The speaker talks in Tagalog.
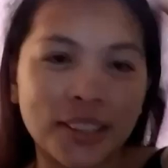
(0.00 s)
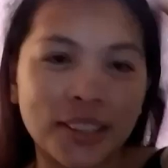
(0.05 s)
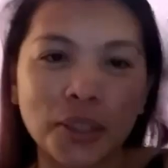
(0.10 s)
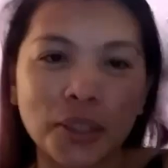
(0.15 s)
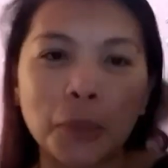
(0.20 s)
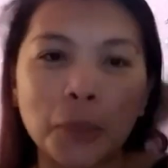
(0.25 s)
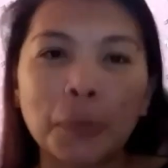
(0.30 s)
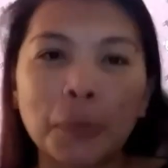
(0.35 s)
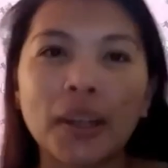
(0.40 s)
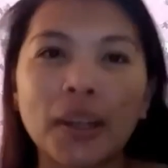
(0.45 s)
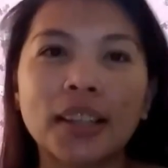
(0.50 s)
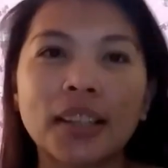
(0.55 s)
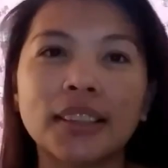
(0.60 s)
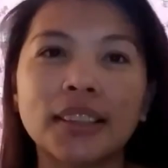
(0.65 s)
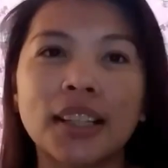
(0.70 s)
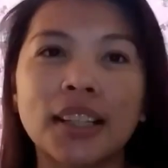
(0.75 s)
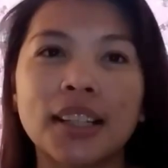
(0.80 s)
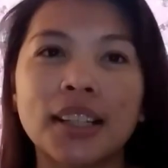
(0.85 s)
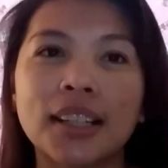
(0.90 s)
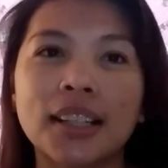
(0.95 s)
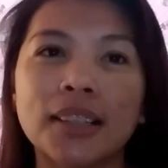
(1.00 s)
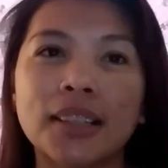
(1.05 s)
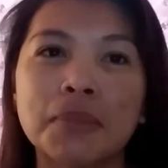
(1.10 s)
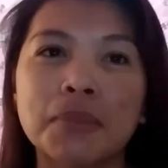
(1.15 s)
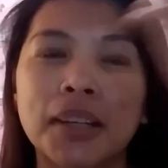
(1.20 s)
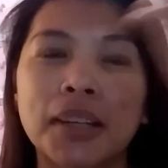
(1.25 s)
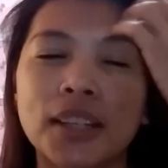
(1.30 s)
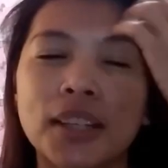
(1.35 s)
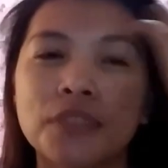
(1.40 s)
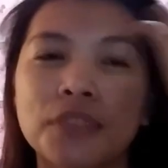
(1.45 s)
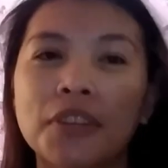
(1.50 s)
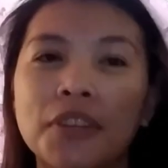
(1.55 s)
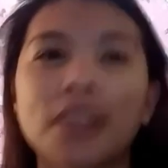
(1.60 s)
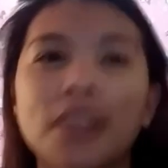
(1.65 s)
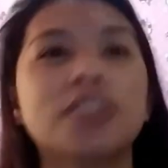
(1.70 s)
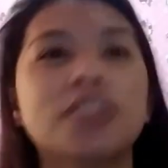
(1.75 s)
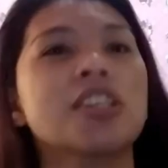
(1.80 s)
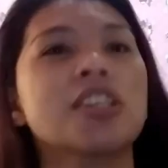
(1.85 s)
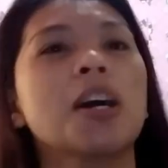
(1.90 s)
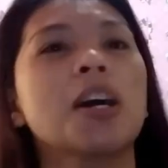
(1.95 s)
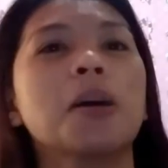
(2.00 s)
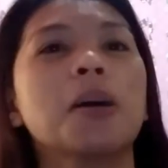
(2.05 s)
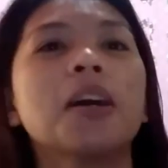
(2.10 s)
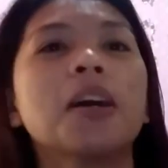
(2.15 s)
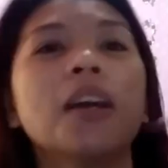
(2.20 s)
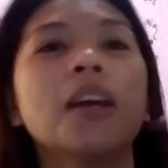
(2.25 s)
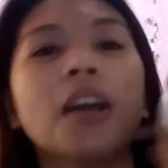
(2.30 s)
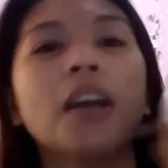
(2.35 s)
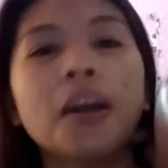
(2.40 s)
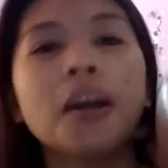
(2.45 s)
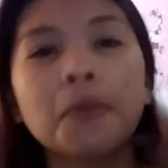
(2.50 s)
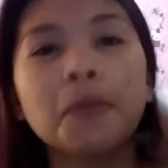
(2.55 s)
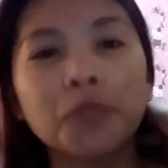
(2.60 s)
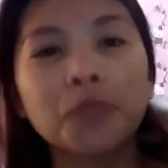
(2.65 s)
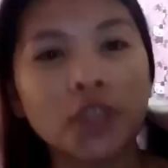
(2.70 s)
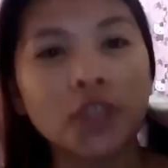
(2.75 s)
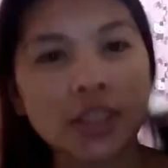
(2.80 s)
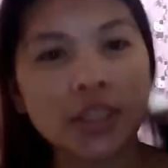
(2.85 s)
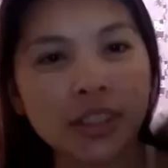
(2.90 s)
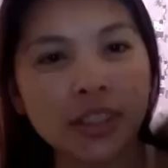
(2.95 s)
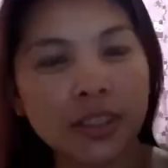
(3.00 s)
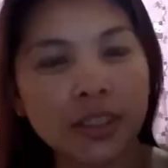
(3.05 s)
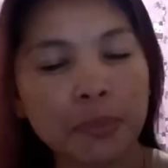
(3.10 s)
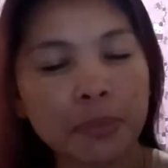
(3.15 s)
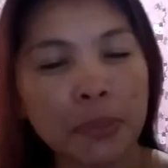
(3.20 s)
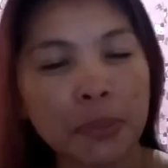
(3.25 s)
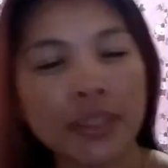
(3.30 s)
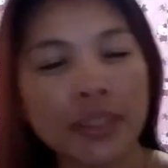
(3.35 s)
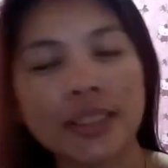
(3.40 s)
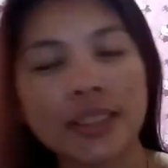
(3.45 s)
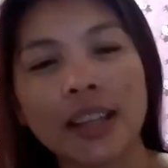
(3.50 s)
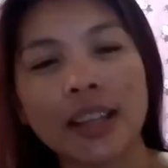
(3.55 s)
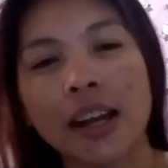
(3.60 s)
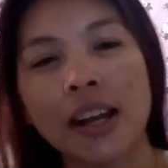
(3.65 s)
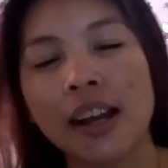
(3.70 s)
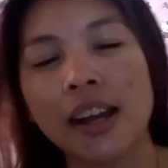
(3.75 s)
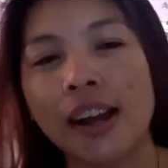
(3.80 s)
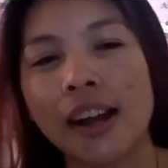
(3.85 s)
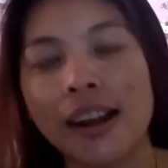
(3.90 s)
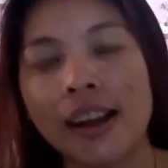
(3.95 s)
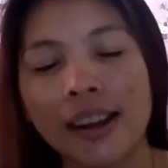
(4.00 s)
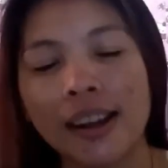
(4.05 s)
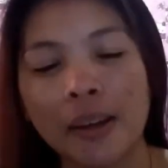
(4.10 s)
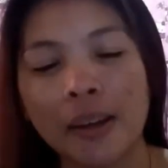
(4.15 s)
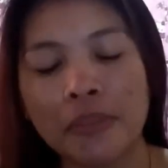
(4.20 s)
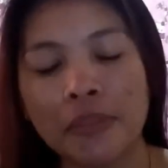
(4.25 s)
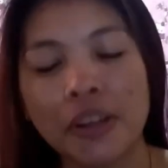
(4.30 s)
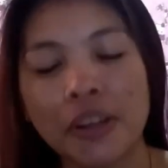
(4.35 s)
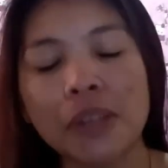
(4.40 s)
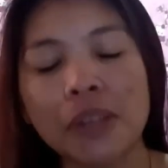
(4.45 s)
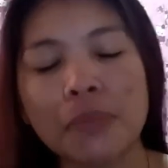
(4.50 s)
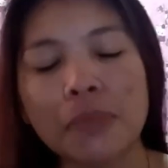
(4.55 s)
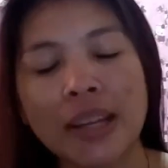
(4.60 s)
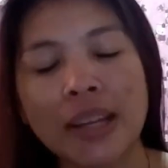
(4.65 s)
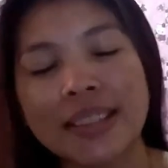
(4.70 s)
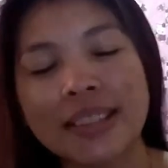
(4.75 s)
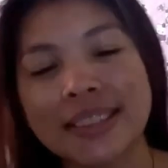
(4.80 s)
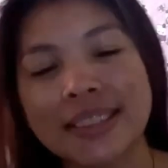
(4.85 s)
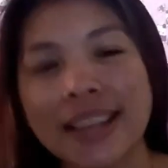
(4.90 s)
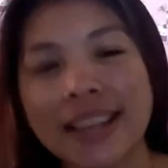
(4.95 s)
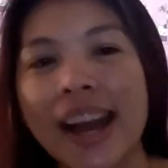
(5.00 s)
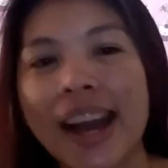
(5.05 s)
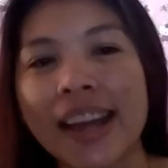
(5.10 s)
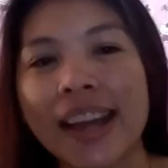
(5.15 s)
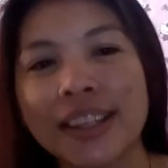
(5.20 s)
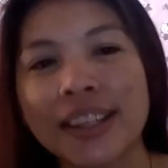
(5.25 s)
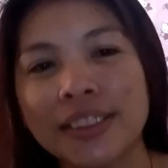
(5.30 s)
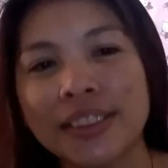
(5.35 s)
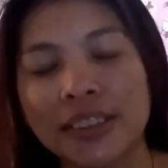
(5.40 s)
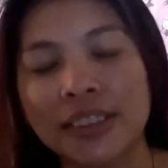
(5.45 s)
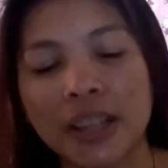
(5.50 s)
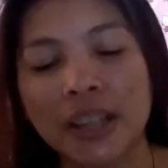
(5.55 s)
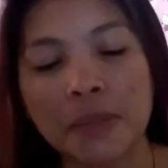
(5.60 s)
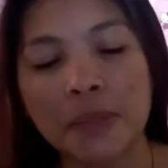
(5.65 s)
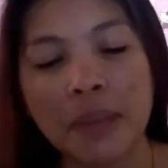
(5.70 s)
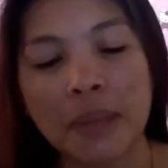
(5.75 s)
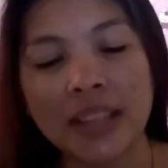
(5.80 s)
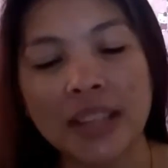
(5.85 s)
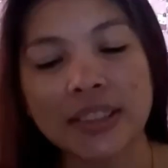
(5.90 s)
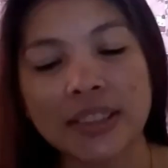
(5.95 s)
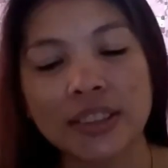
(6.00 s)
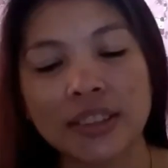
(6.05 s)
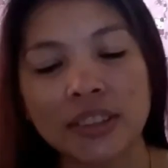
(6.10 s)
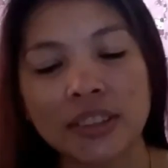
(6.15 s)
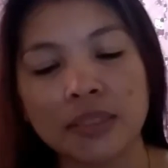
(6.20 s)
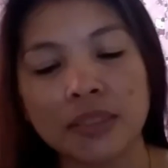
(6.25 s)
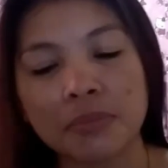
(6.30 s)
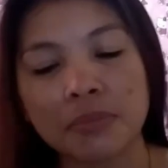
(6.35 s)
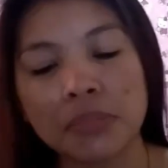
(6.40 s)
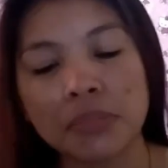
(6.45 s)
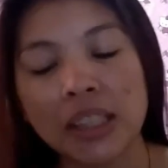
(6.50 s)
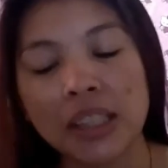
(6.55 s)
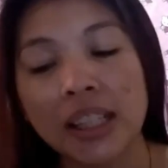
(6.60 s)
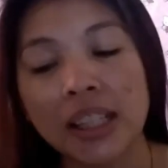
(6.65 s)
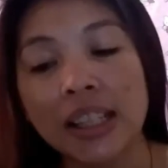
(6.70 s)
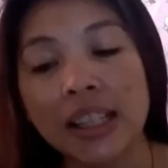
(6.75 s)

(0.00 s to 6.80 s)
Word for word: ko para talagang mag-effect siya just basta uh, on my side or based on